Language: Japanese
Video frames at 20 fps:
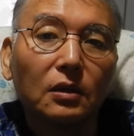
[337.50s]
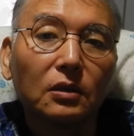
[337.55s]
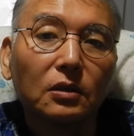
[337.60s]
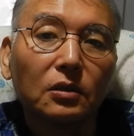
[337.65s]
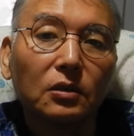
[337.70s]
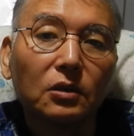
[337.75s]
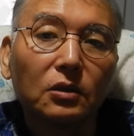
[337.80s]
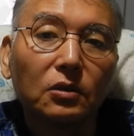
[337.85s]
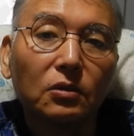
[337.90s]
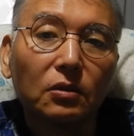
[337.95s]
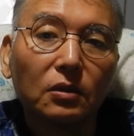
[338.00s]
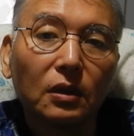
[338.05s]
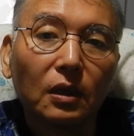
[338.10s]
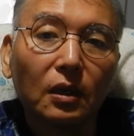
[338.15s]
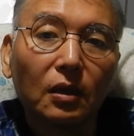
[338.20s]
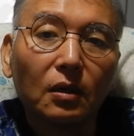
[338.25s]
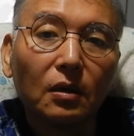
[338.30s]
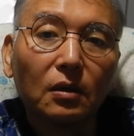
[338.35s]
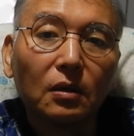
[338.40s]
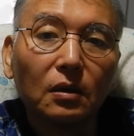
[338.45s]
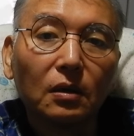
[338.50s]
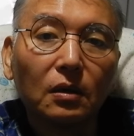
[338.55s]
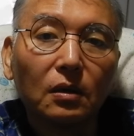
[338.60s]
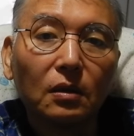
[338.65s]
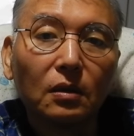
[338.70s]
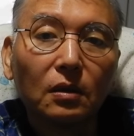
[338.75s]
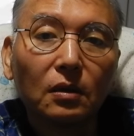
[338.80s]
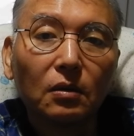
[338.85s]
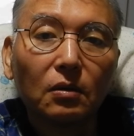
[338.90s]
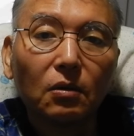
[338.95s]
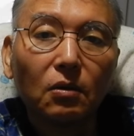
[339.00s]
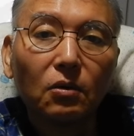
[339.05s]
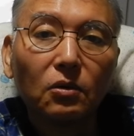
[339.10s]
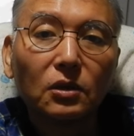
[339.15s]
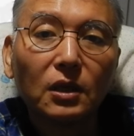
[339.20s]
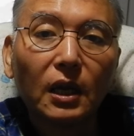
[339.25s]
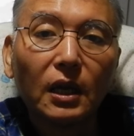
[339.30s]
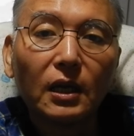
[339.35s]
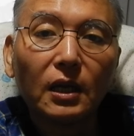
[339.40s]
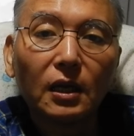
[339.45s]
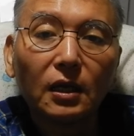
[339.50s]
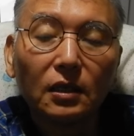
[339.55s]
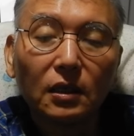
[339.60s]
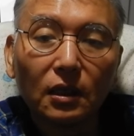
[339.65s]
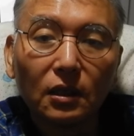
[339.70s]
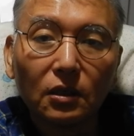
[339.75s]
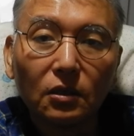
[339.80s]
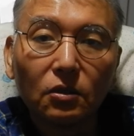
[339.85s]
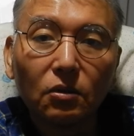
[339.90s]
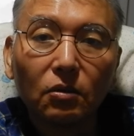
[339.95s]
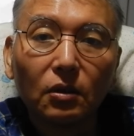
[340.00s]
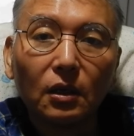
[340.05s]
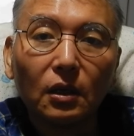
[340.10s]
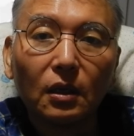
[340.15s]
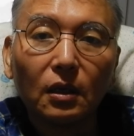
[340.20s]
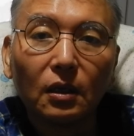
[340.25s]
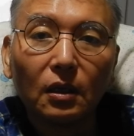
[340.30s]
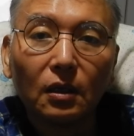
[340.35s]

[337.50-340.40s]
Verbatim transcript: する人で抑えられない人ね